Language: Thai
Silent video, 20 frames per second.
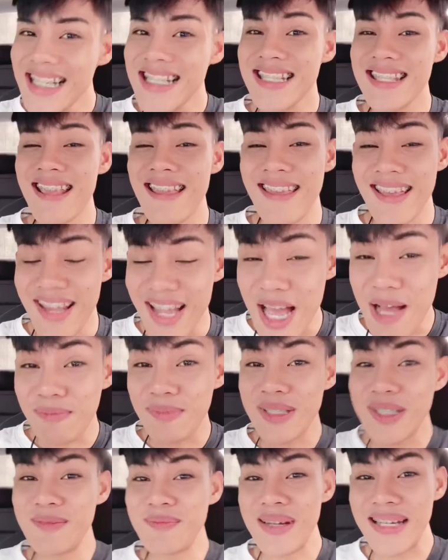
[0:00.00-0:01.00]
ศัลยกรรม
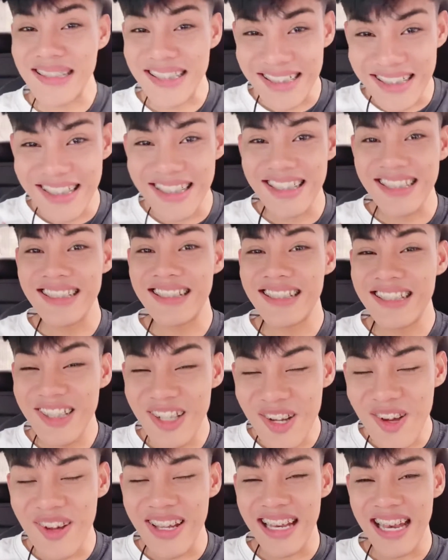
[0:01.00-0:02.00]
เริ่มมาทีละนิดทีละ
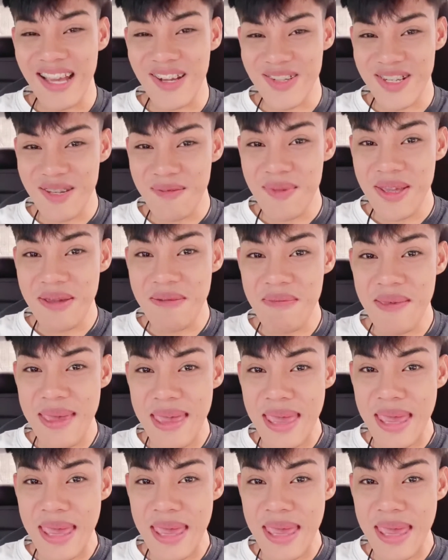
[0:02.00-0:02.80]
หน่อยแล้วใช่ไหมแม่